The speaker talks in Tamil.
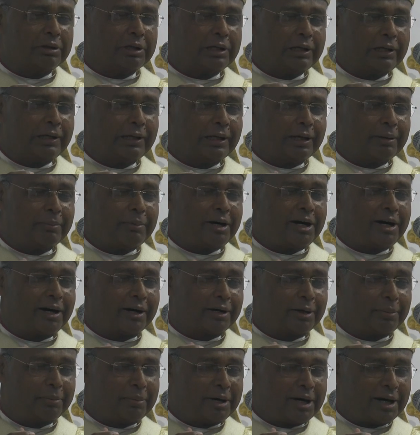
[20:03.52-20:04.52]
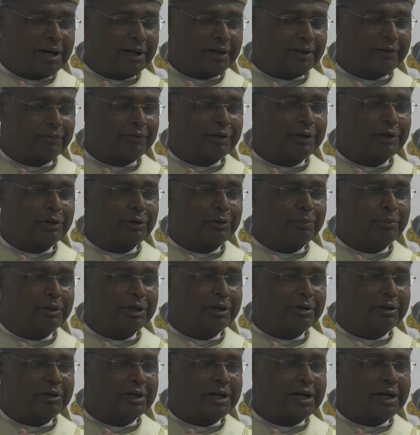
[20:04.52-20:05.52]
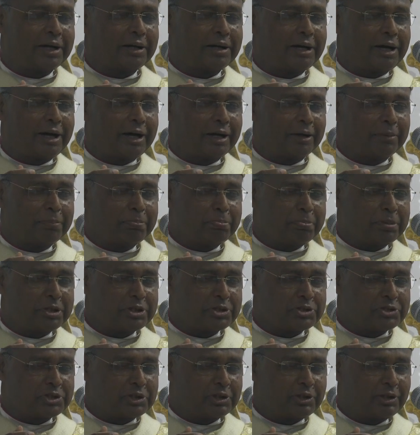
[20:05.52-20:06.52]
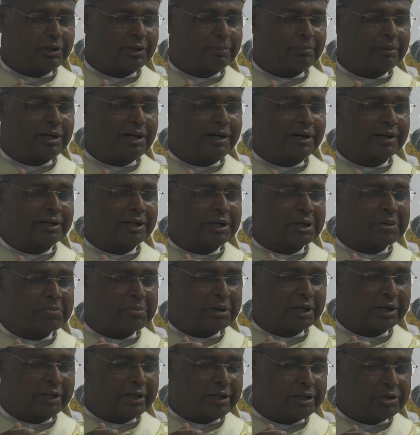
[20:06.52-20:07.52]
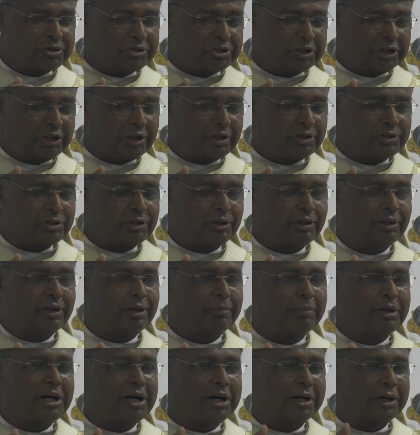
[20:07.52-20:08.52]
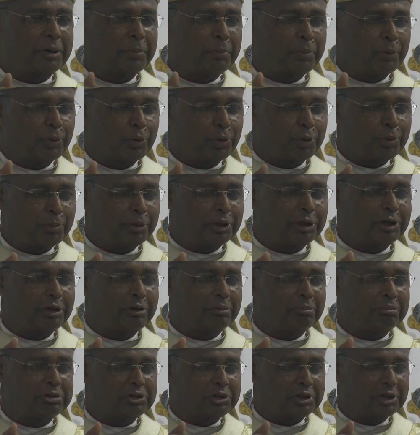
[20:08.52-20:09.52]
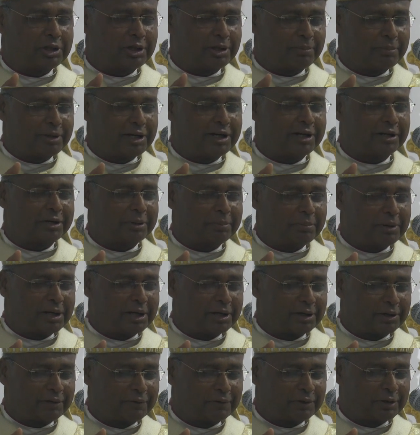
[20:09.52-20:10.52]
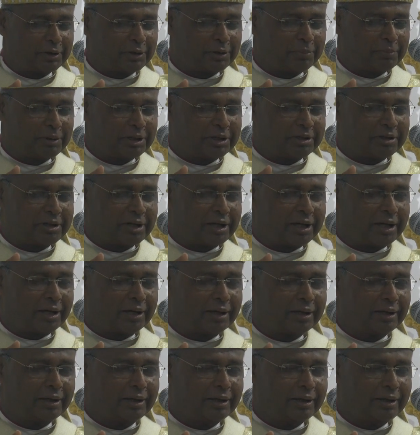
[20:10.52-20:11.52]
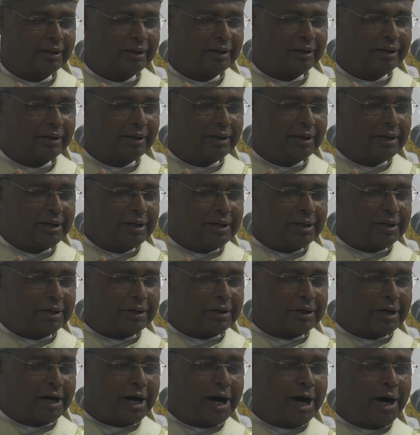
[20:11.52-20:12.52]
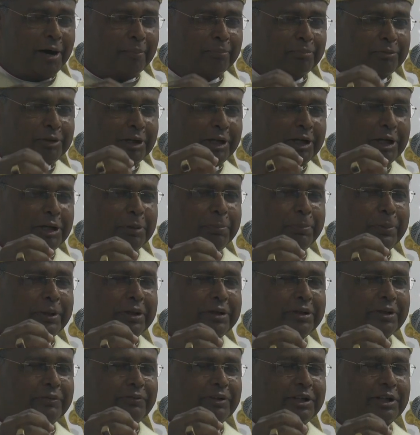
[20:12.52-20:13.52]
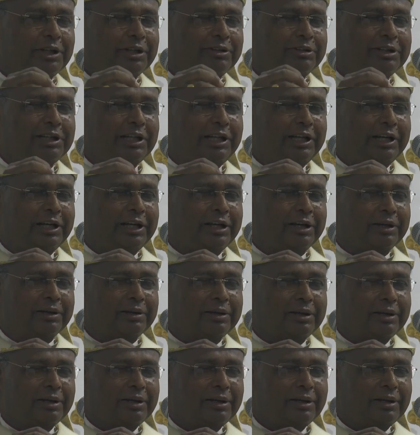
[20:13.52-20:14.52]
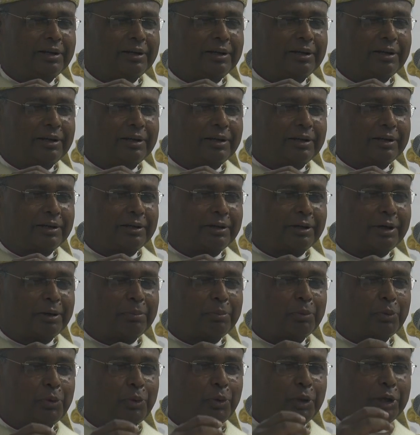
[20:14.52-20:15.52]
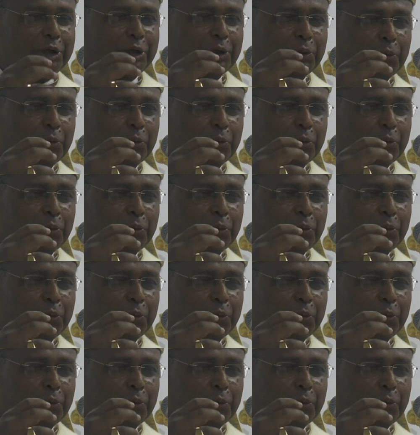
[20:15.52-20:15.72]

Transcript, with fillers: இல்லமாக மாற வேண்டுமென்றால் அன்பின் சின்னமாக மகிழ்ச்சியின் சின்னமாக பொறுமையின் சின்னமாக மாற வேண்டுமென்றால் நாம் தனிப்பட்ட விதத்திலே நம்முடைய